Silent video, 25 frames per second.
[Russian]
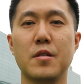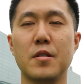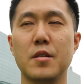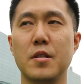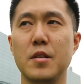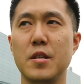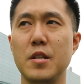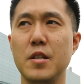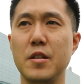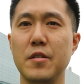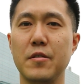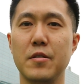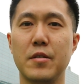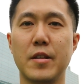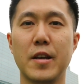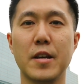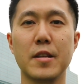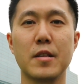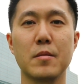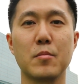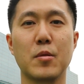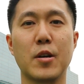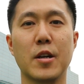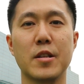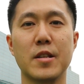Э, и на
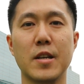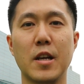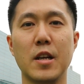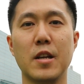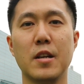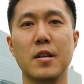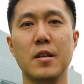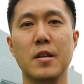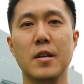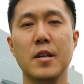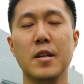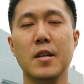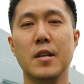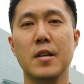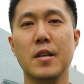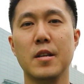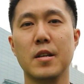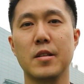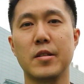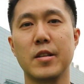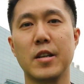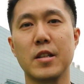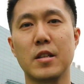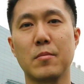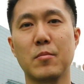этом канале,
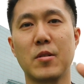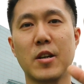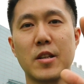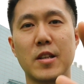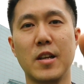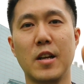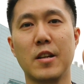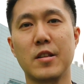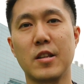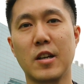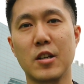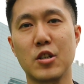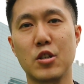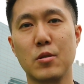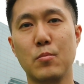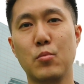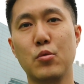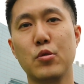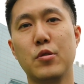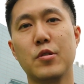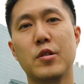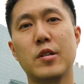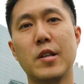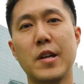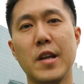на этом канале также
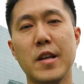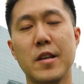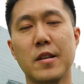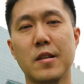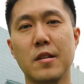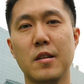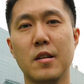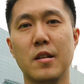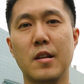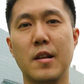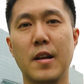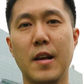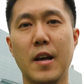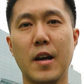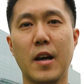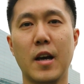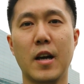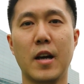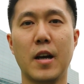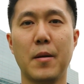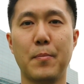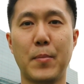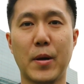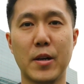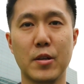будут тренинги
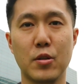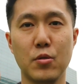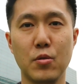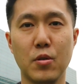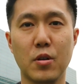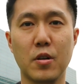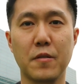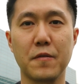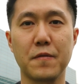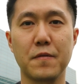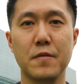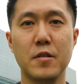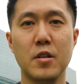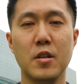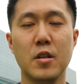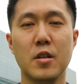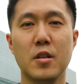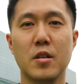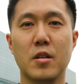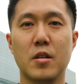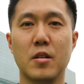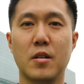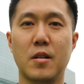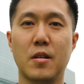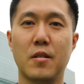для партнеров.
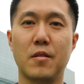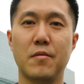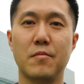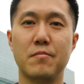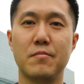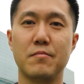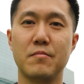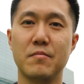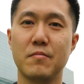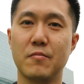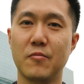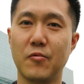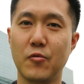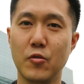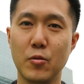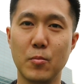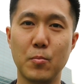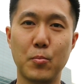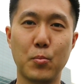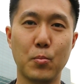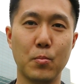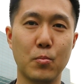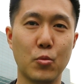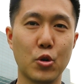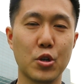Э, вы
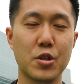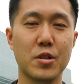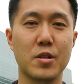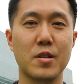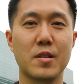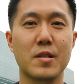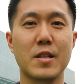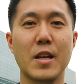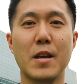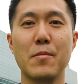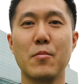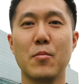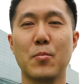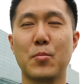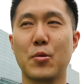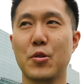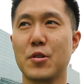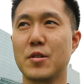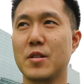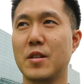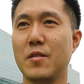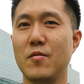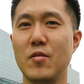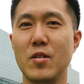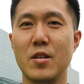можете сами
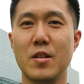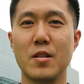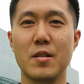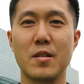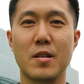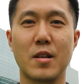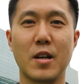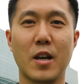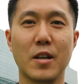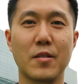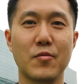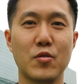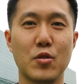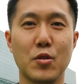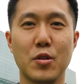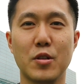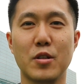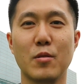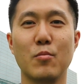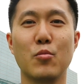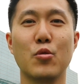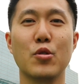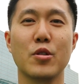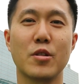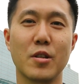просто видеть, как все
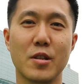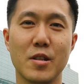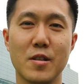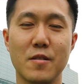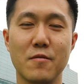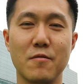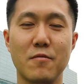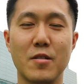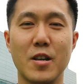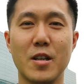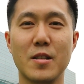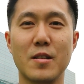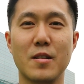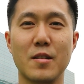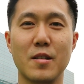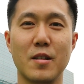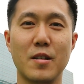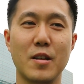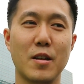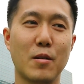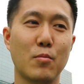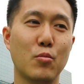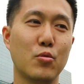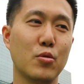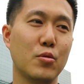это будет развиваться.
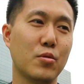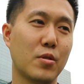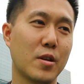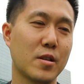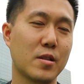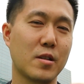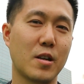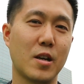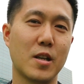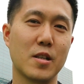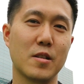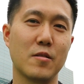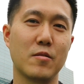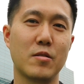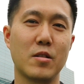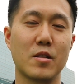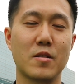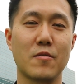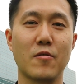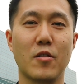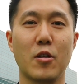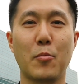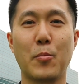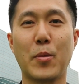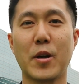Я буду рассказывать
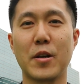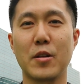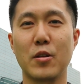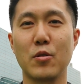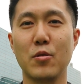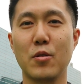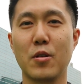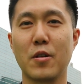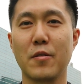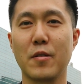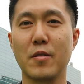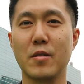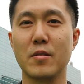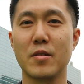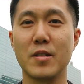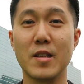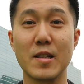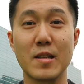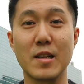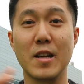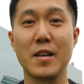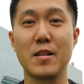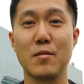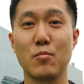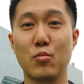о своих партнерах,
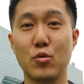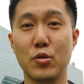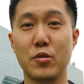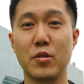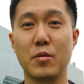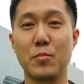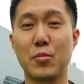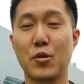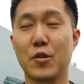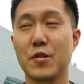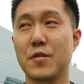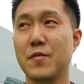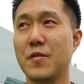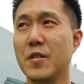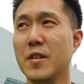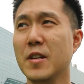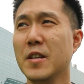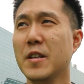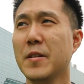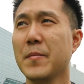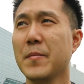если они будут не против.